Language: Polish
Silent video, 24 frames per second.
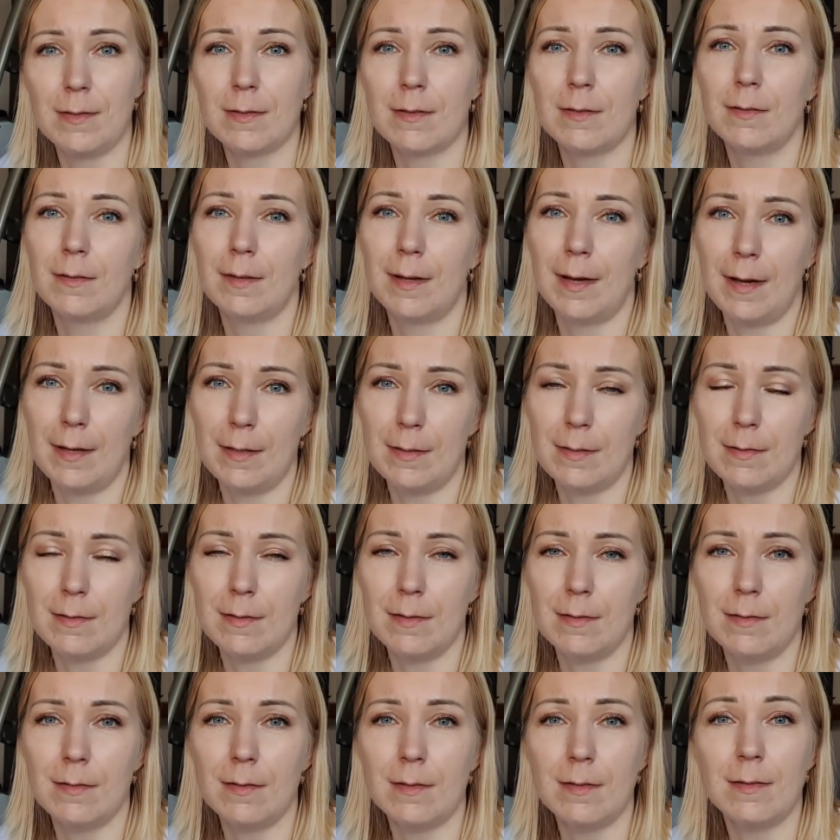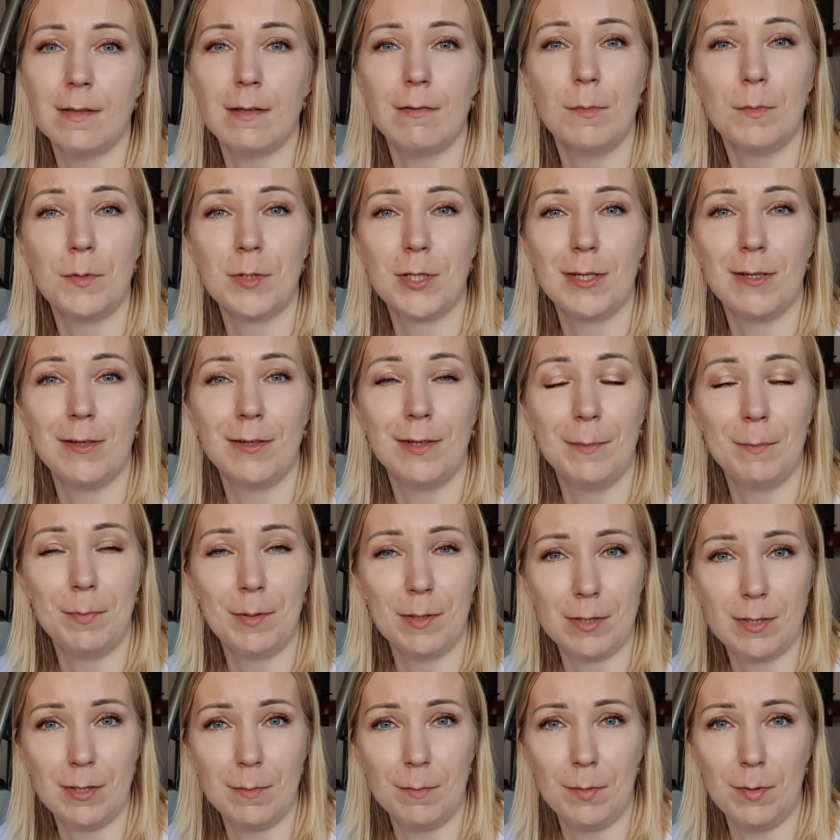konta AdSense zostały przelone
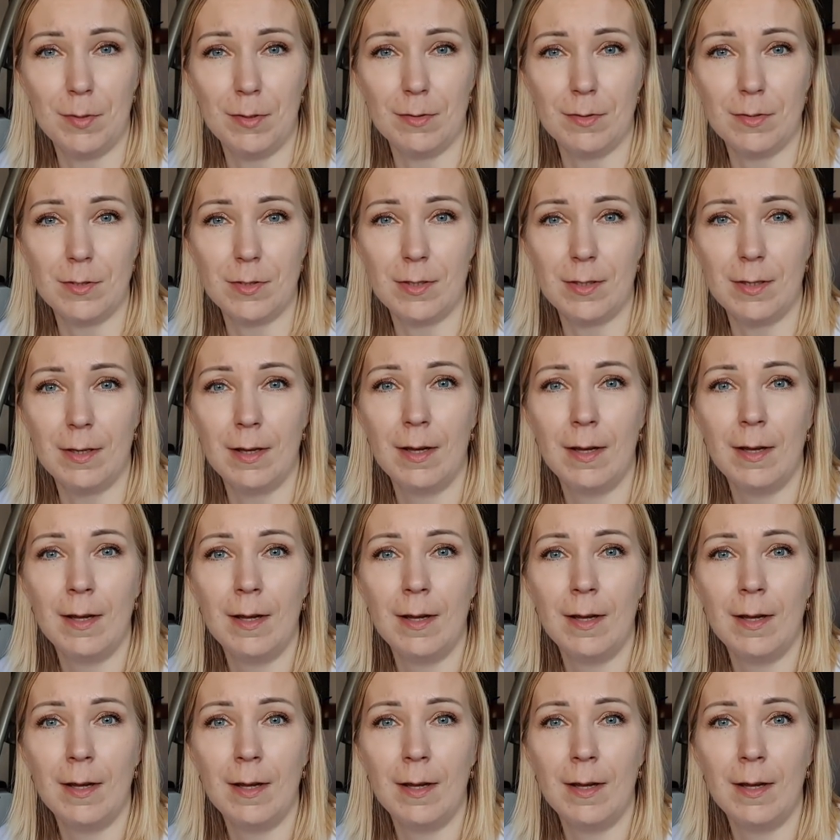pierwsze pieniążki.